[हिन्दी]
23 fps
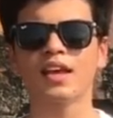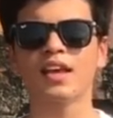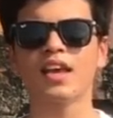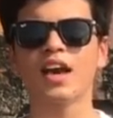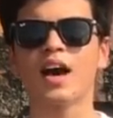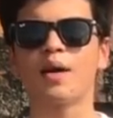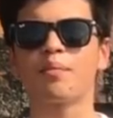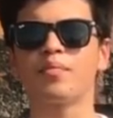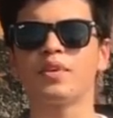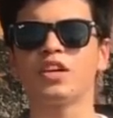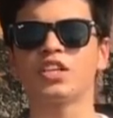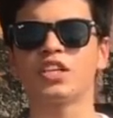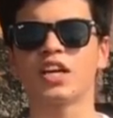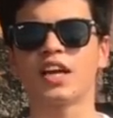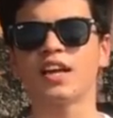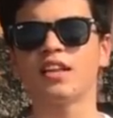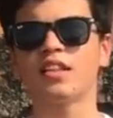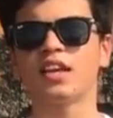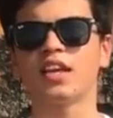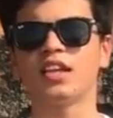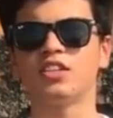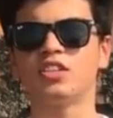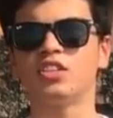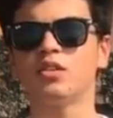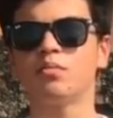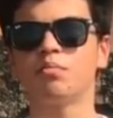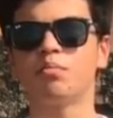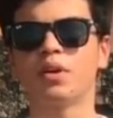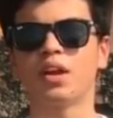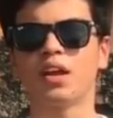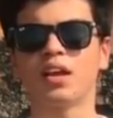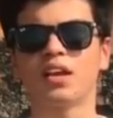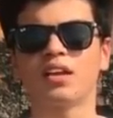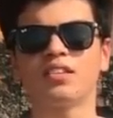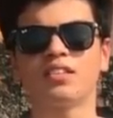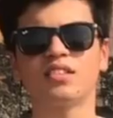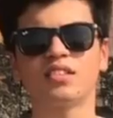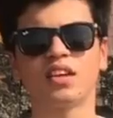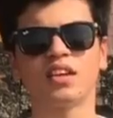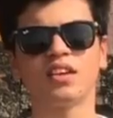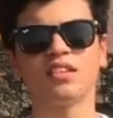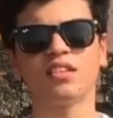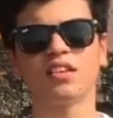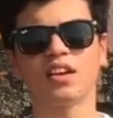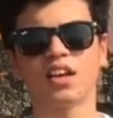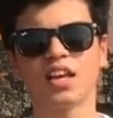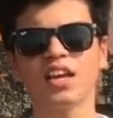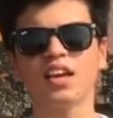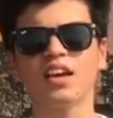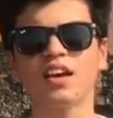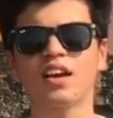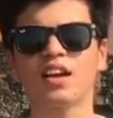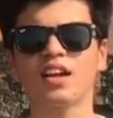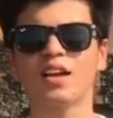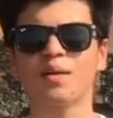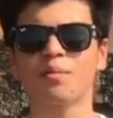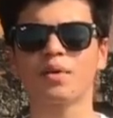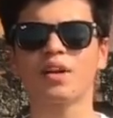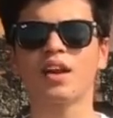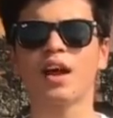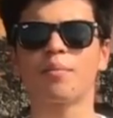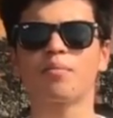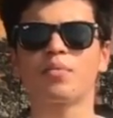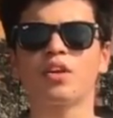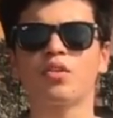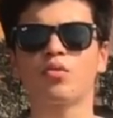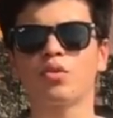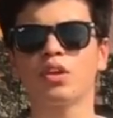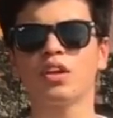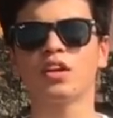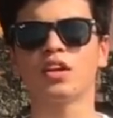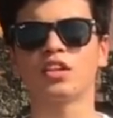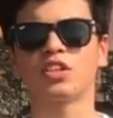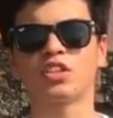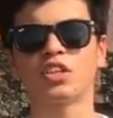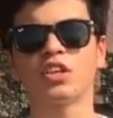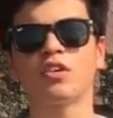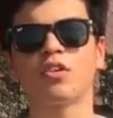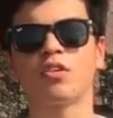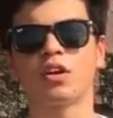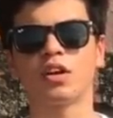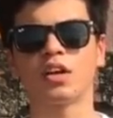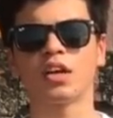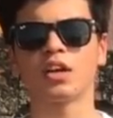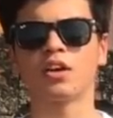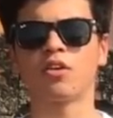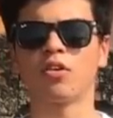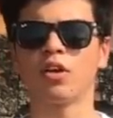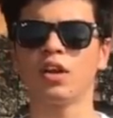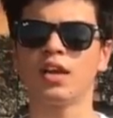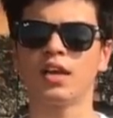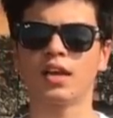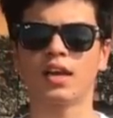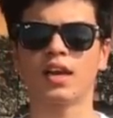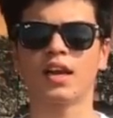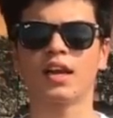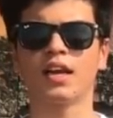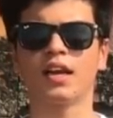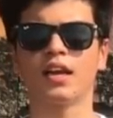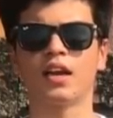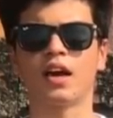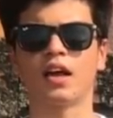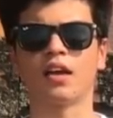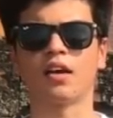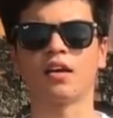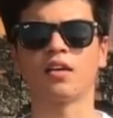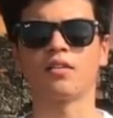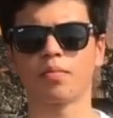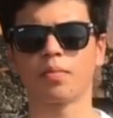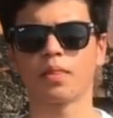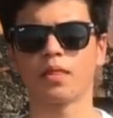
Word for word: कि आपने शायद इंजन ब्रेक इन सही से नहीं करा या फिर आपने कोई अच्छी क्वालिटी का ऑयल नहीं डाला